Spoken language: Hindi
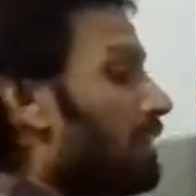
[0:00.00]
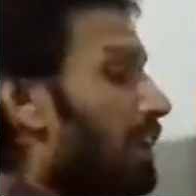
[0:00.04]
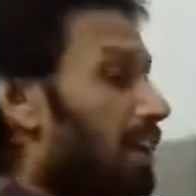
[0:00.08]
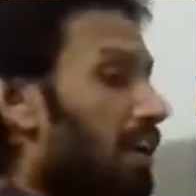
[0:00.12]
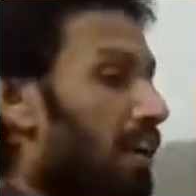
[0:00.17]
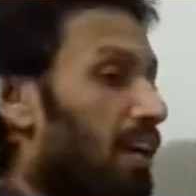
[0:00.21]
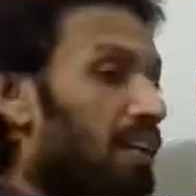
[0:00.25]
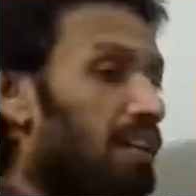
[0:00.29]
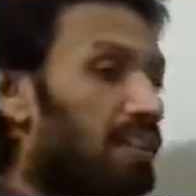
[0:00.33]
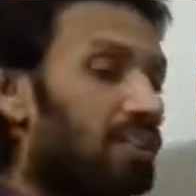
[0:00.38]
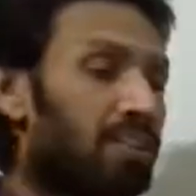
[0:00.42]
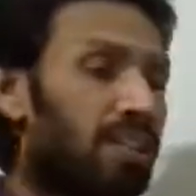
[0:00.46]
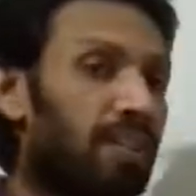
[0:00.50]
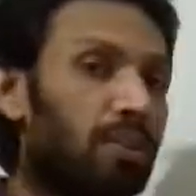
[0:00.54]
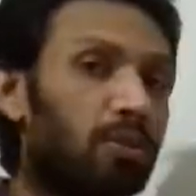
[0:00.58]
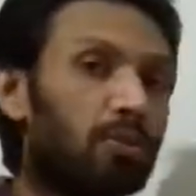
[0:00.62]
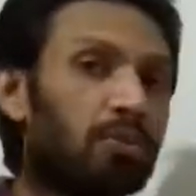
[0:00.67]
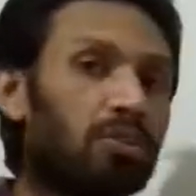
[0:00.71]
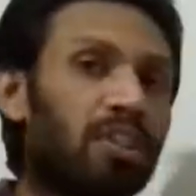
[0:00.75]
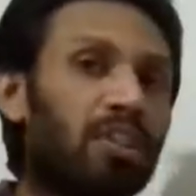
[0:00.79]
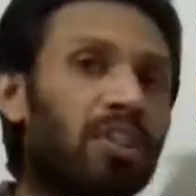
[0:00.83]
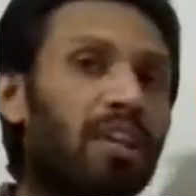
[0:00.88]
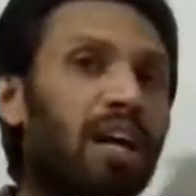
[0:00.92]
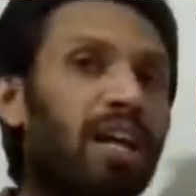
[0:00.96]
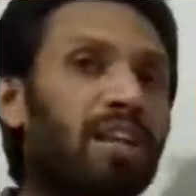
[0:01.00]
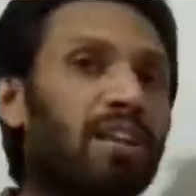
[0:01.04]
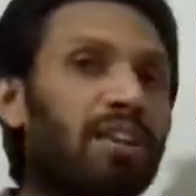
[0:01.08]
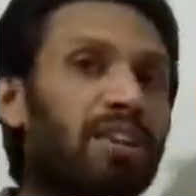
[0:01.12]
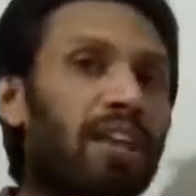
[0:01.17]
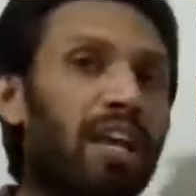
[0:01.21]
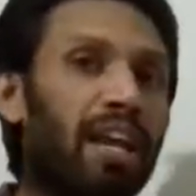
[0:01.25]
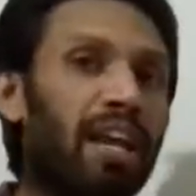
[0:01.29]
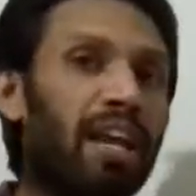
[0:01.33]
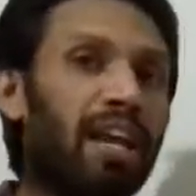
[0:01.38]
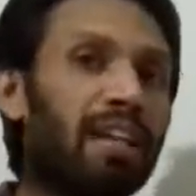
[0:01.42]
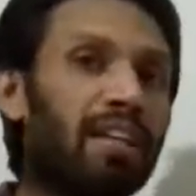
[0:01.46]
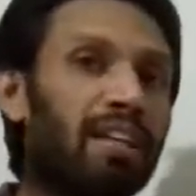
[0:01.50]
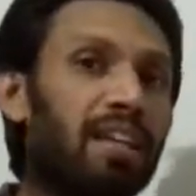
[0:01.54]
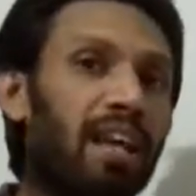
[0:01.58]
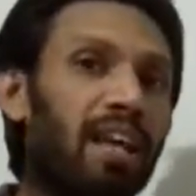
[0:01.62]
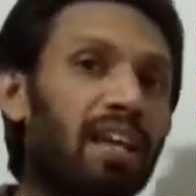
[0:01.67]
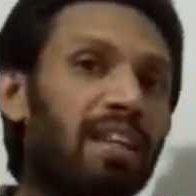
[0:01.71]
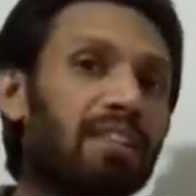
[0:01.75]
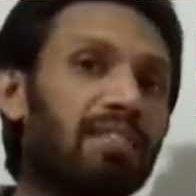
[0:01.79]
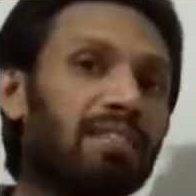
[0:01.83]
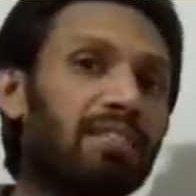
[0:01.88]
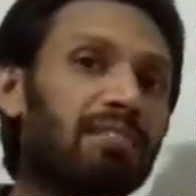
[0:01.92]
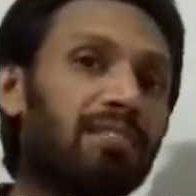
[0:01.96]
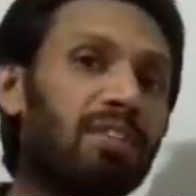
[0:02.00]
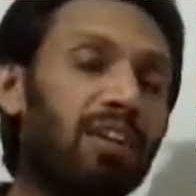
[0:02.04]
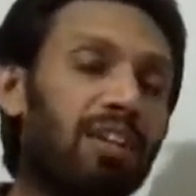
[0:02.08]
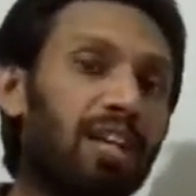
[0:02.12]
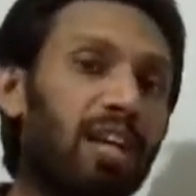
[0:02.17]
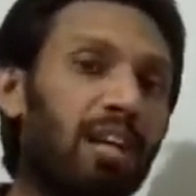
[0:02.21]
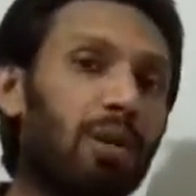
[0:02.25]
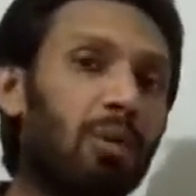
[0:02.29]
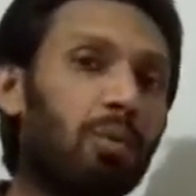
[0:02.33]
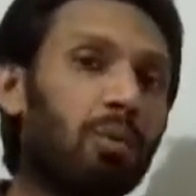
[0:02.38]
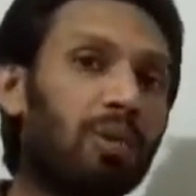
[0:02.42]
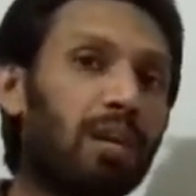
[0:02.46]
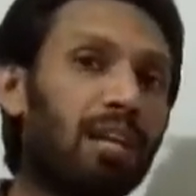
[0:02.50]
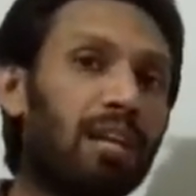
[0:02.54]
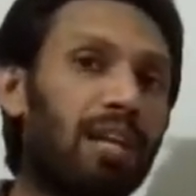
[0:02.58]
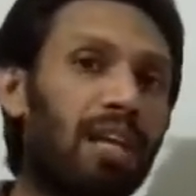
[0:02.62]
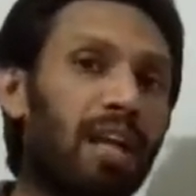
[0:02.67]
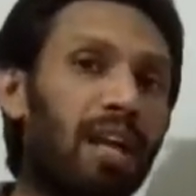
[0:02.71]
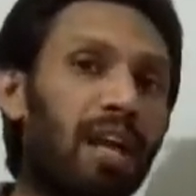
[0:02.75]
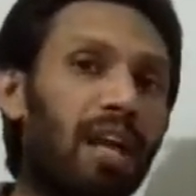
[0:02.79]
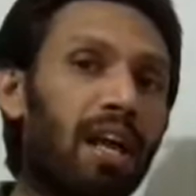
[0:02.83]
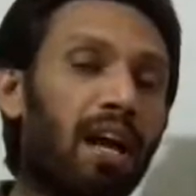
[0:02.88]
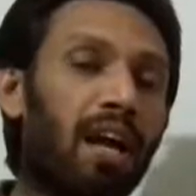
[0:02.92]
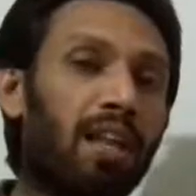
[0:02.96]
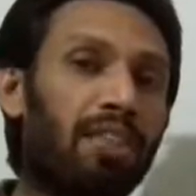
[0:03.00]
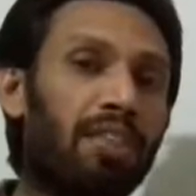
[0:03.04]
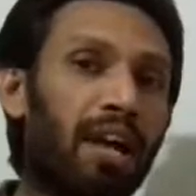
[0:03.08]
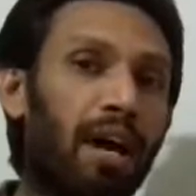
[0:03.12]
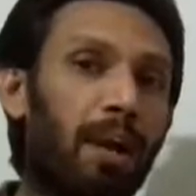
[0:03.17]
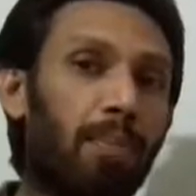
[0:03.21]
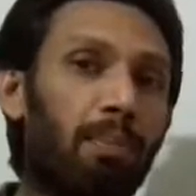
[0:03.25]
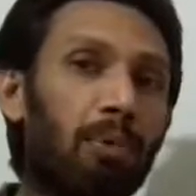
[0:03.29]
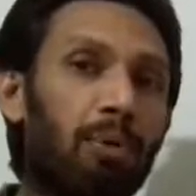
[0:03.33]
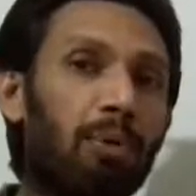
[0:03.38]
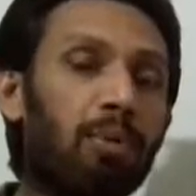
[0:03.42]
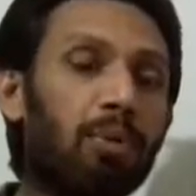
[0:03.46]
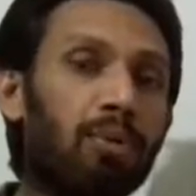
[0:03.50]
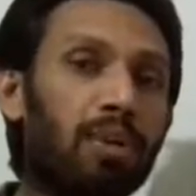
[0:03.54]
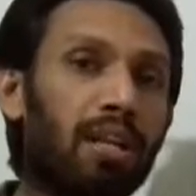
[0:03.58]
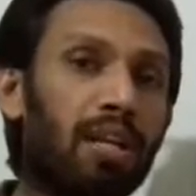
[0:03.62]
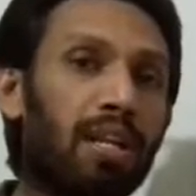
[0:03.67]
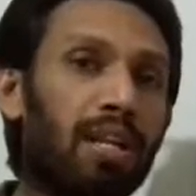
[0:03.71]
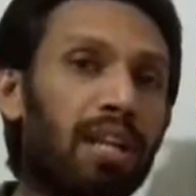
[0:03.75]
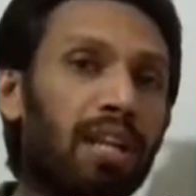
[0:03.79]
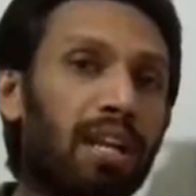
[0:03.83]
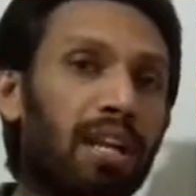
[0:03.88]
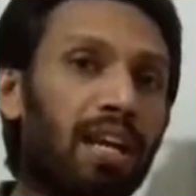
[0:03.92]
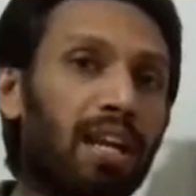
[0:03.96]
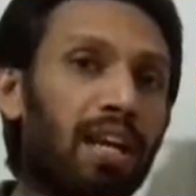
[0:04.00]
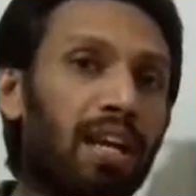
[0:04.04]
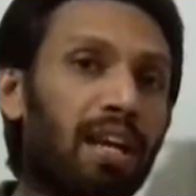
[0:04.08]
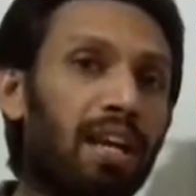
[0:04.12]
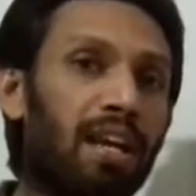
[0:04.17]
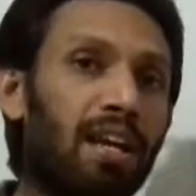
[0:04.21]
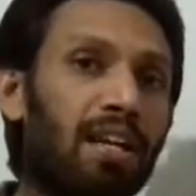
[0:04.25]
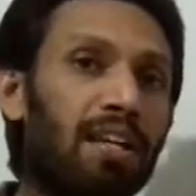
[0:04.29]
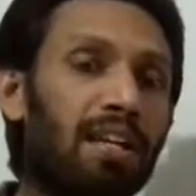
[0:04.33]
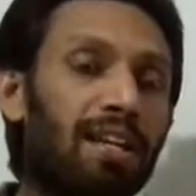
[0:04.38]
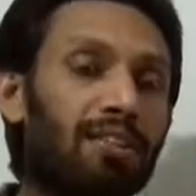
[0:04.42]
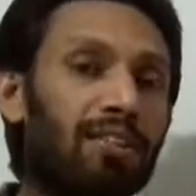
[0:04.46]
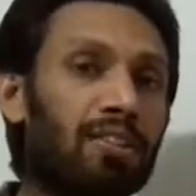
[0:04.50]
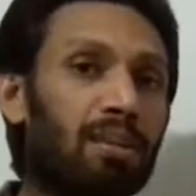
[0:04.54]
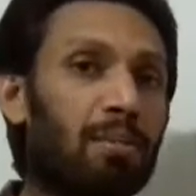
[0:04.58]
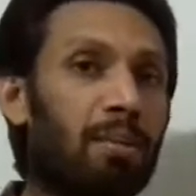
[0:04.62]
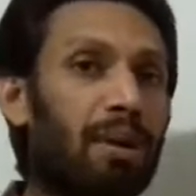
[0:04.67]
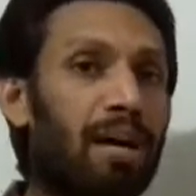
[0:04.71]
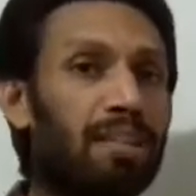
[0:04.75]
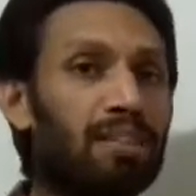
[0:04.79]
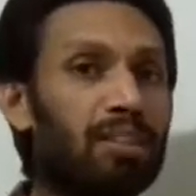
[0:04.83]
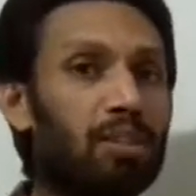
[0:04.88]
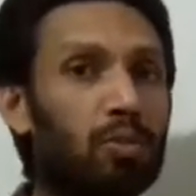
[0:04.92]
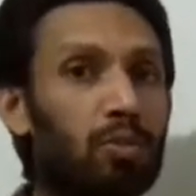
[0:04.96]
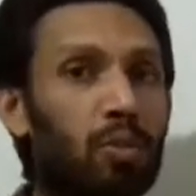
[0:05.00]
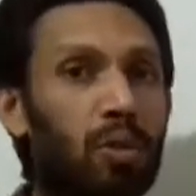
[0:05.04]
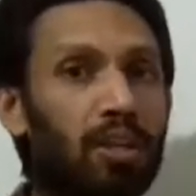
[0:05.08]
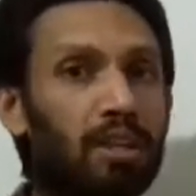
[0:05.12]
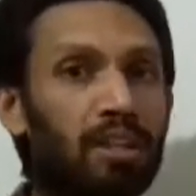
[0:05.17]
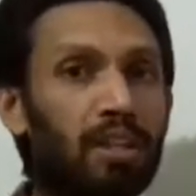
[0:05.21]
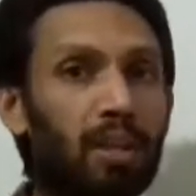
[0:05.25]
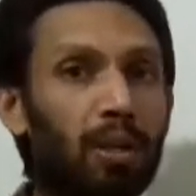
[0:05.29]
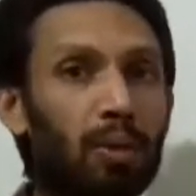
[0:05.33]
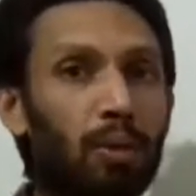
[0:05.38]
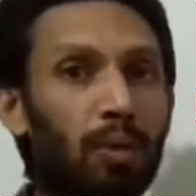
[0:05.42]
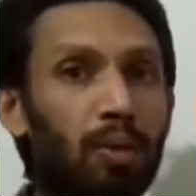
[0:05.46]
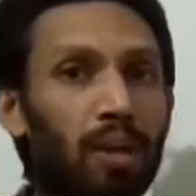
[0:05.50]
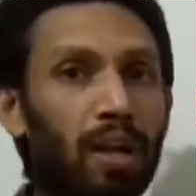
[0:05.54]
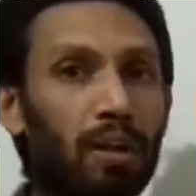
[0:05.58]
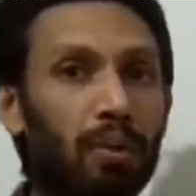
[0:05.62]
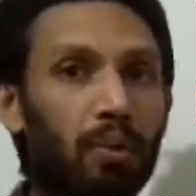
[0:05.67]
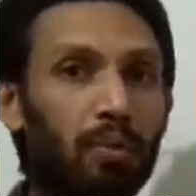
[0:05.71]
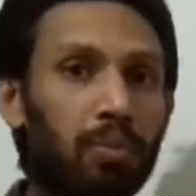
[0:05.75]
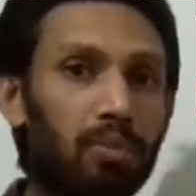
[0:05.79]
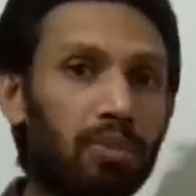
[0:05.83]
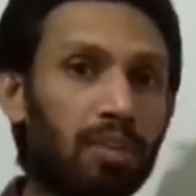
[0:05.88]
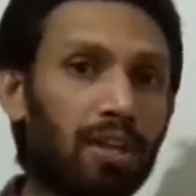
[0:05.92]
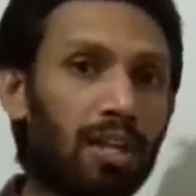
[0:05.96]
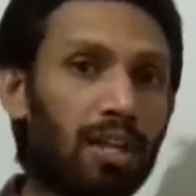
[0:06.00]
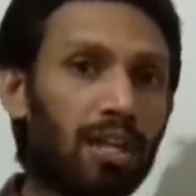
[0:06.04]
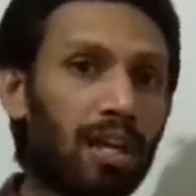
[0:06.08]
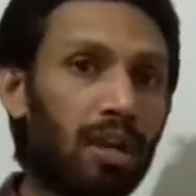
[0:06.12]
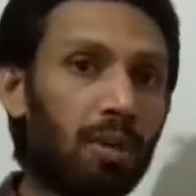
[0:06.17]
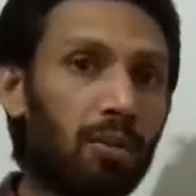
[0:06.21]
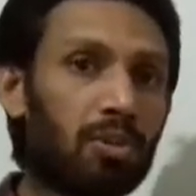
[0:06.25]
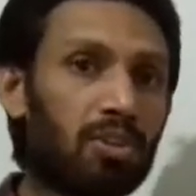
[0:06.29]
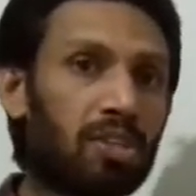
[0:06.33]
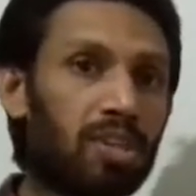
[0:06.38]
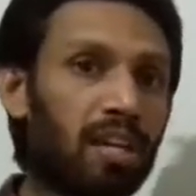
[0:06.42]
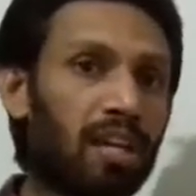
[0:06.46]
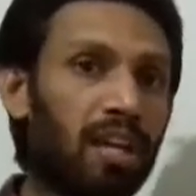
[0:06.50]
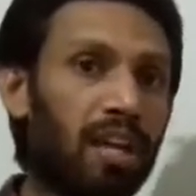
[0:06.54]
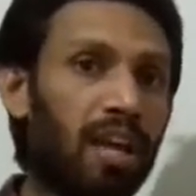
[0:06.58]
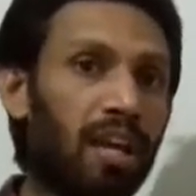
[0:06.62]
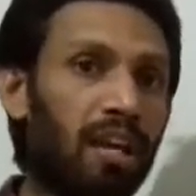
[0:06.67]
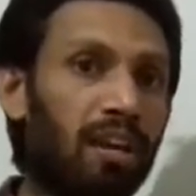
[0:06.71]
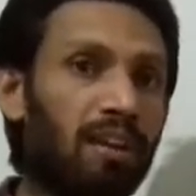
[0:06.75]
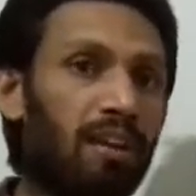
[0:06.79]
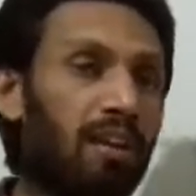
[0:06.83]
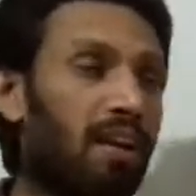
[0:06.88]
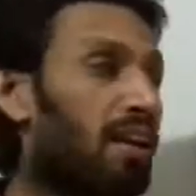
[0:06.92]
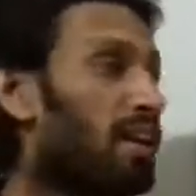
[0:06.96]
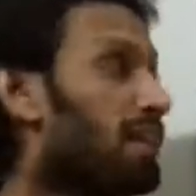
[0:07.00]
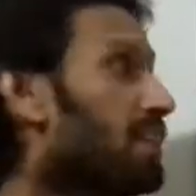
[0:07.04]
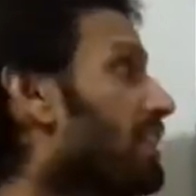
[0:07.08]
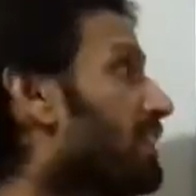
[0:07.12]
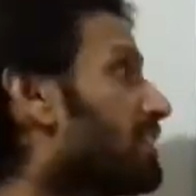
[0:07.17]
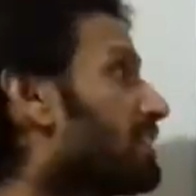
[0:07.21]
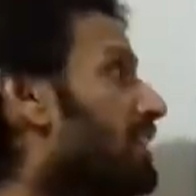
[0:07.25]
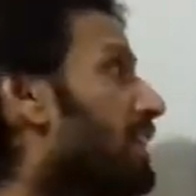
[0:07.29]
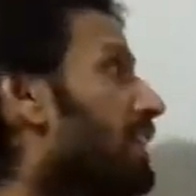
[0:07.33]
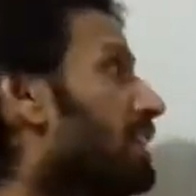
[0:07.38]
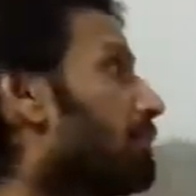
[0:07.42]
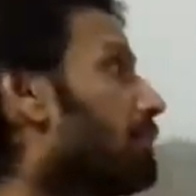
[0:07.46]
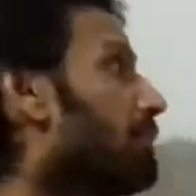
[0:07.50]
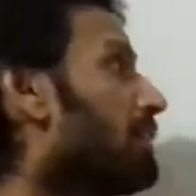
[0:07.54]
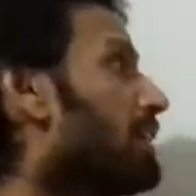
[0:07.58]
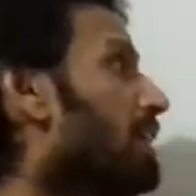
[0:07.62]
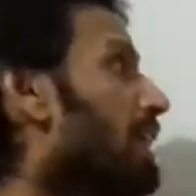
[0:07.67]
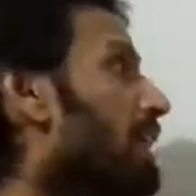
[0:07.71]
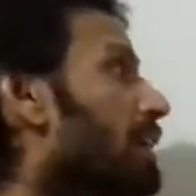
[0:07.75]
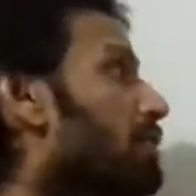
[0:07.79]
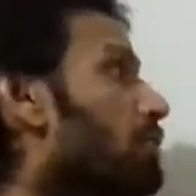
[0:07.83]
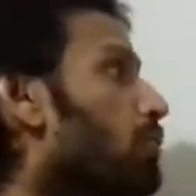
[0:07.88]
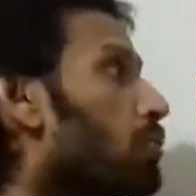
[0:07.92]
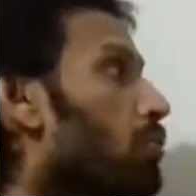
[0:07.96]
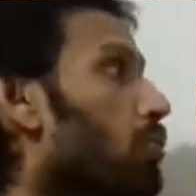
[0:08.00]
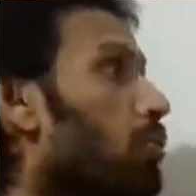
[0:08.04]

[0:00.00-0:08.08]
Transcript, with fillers: क्या राजनीतिक जो सिद्धांत है क्या इन वकीलों के लिए अध्यापकों के लिए या समाज के जो अन्य लोग हैं उनके लिए आवश्यक है या साथ में क्या है जो